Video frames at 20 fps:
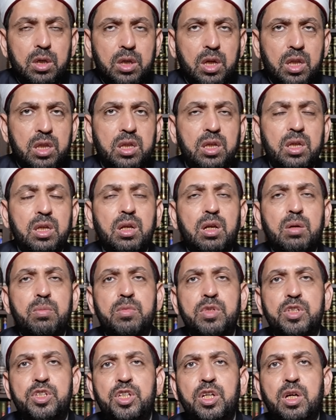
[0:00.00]
كثيرا
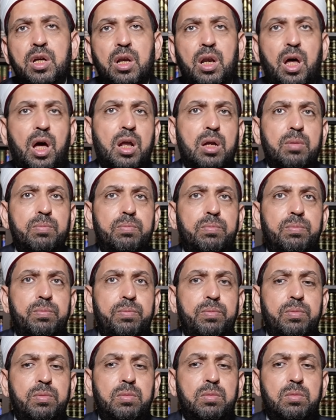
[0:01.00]
من شعر العرب
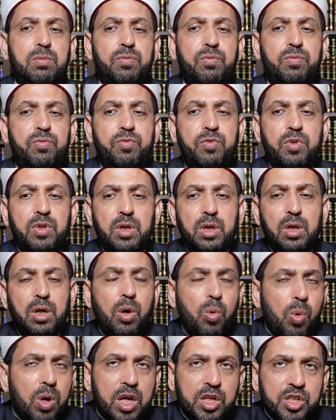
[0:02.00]

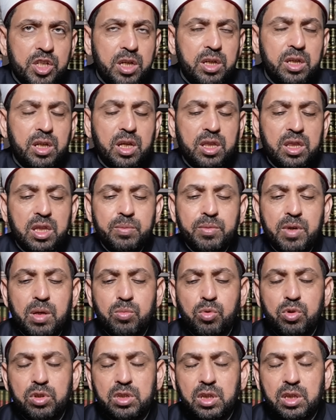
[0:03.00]
فهو كشأن كثير من
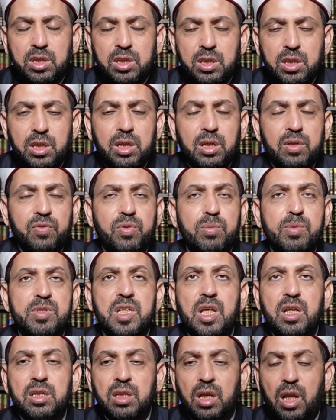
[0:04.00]
الموريتانيين في
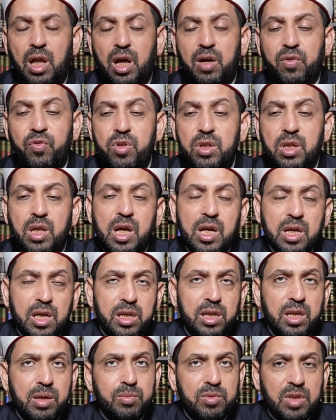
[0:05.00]
مسألة الحافظة
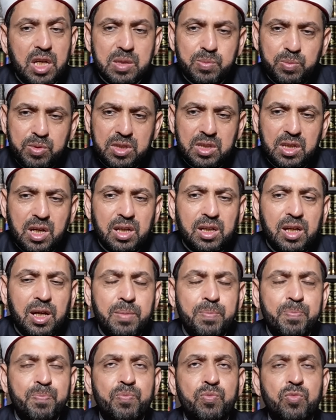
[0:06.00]
لكن يمتاز
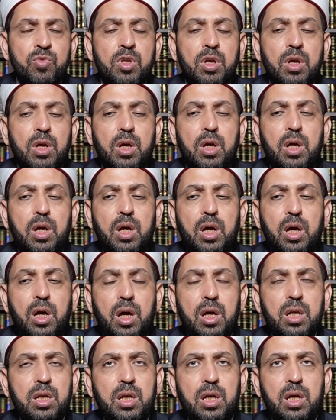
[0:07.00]
بالزيادة
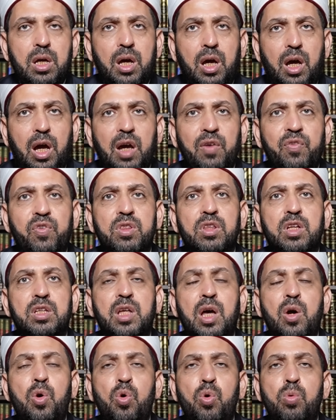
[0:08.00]
أن
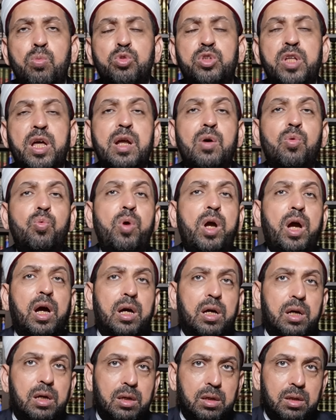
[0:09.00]
حافظته متنوعة